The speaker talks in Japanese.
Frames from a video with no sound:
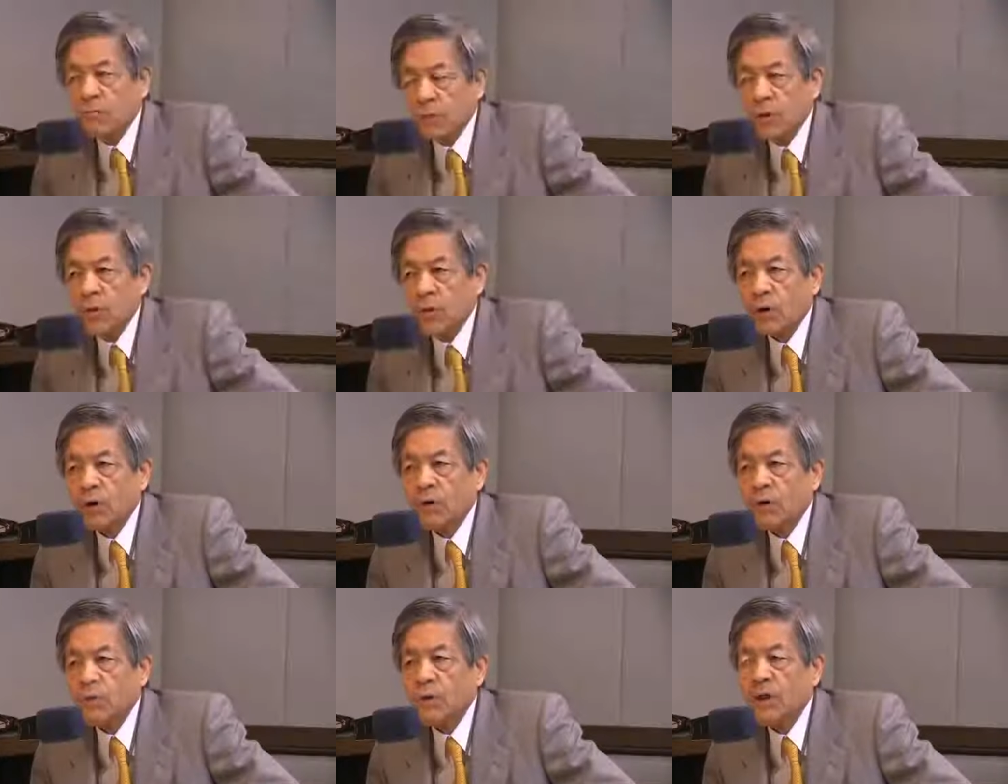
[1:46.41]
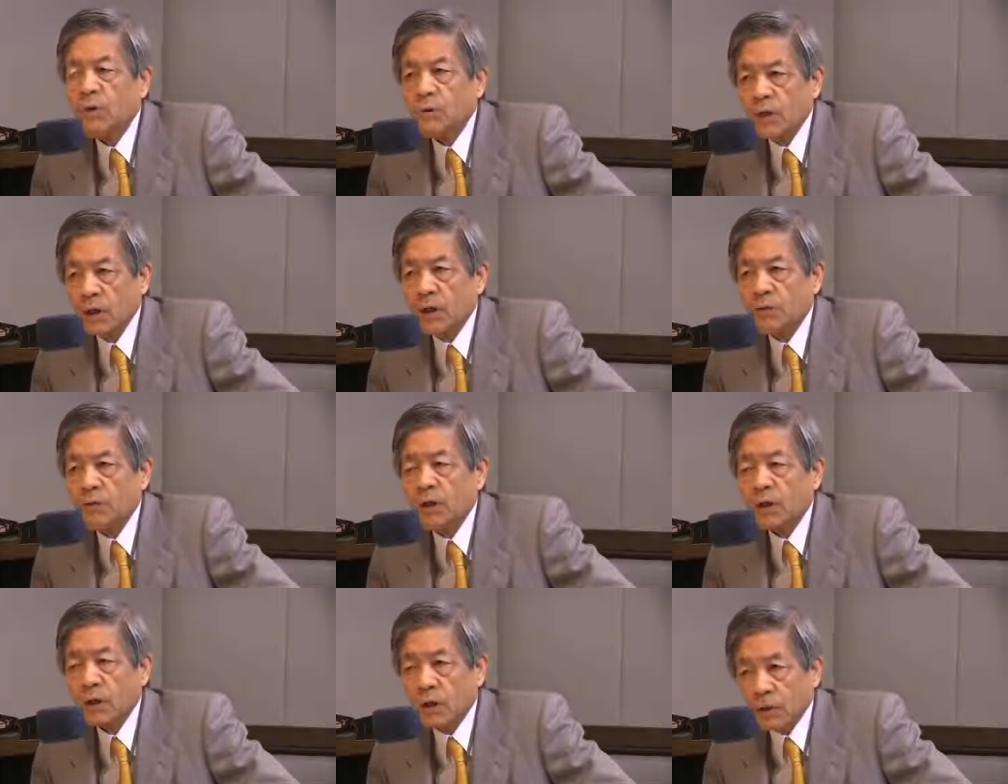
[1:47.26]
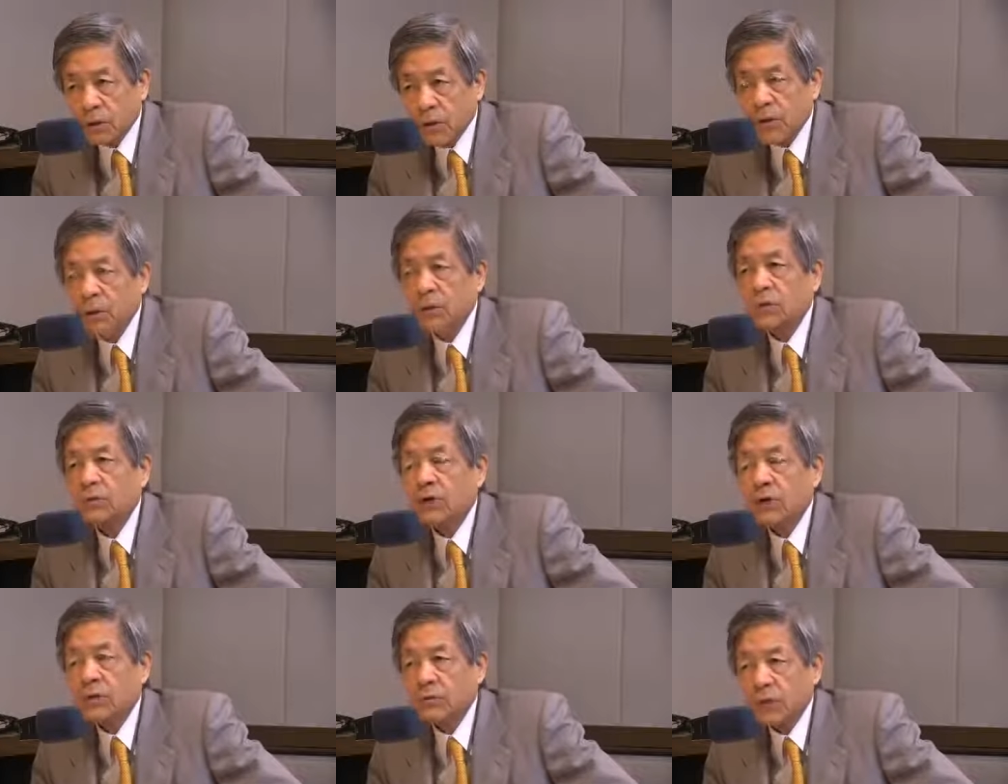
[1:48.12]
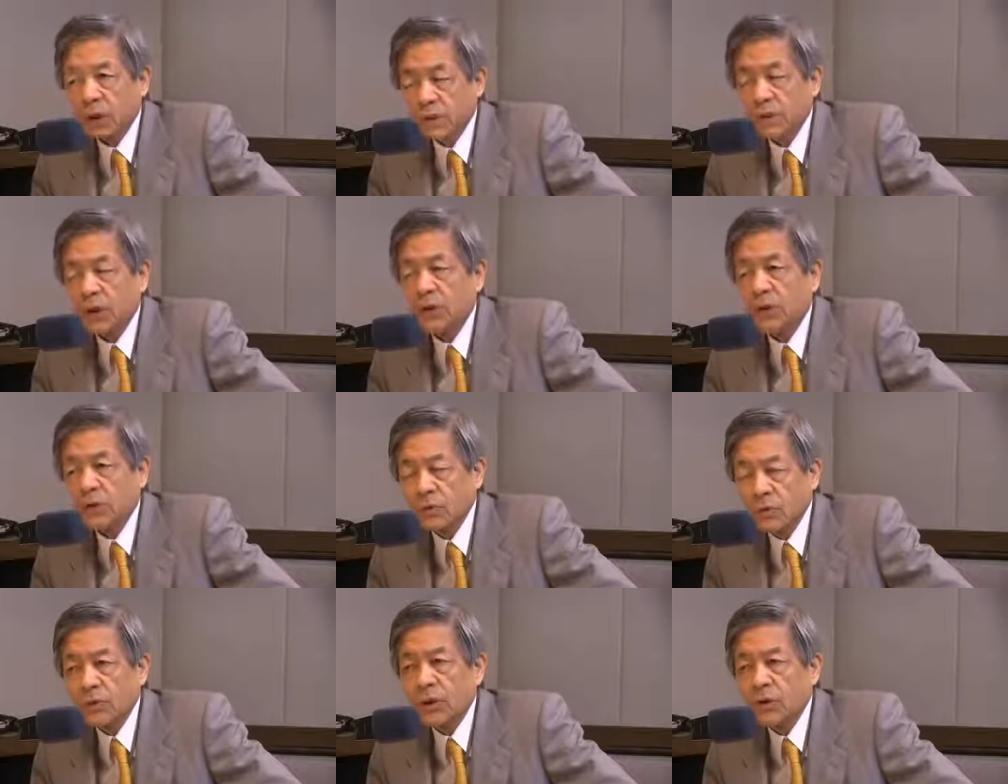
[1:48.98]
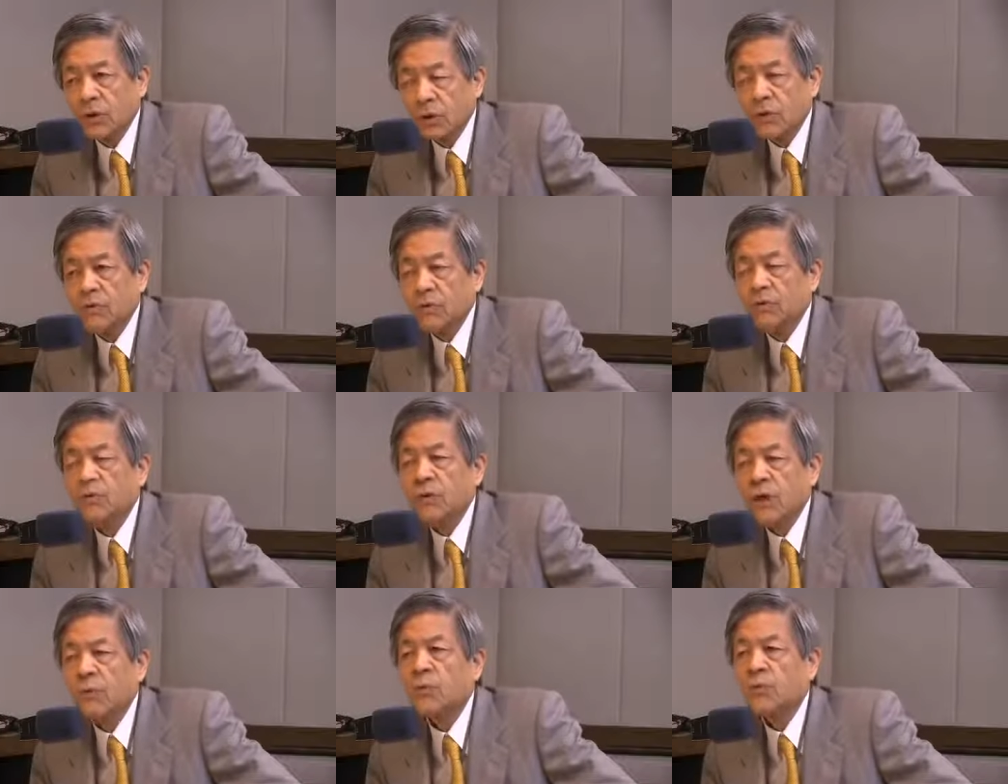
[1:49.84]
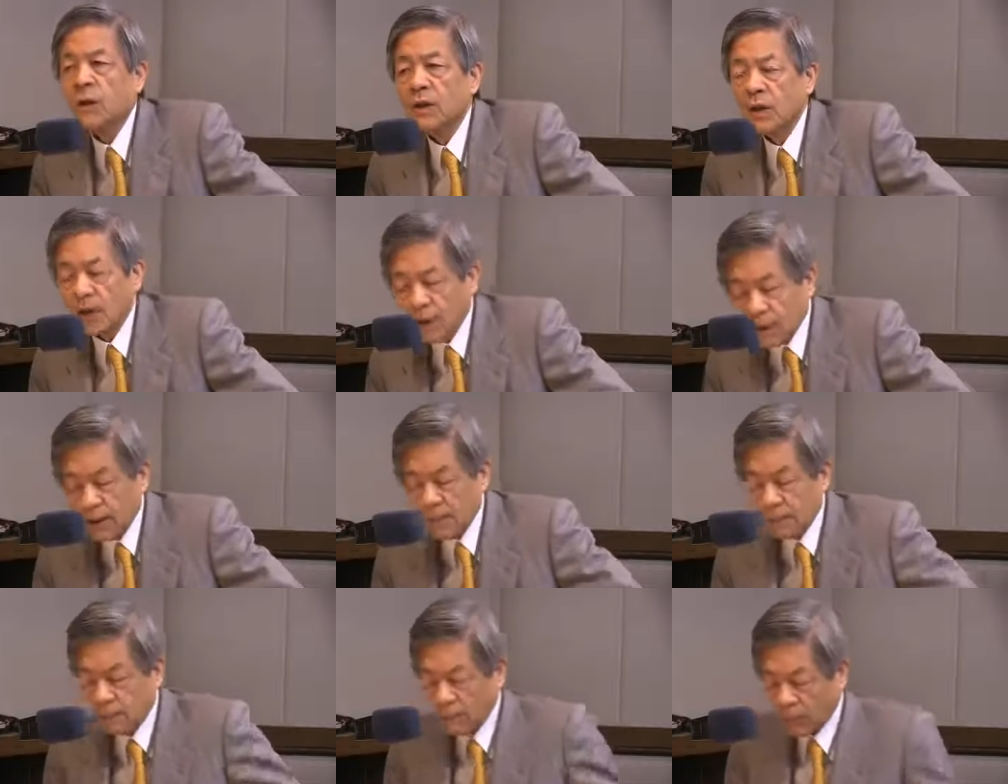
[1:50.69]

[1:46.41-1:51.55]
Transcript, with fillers: やっぱり他の国並みにアメリカだってイギリスだってフランスだってドイツだって全部軍隊持ってんだから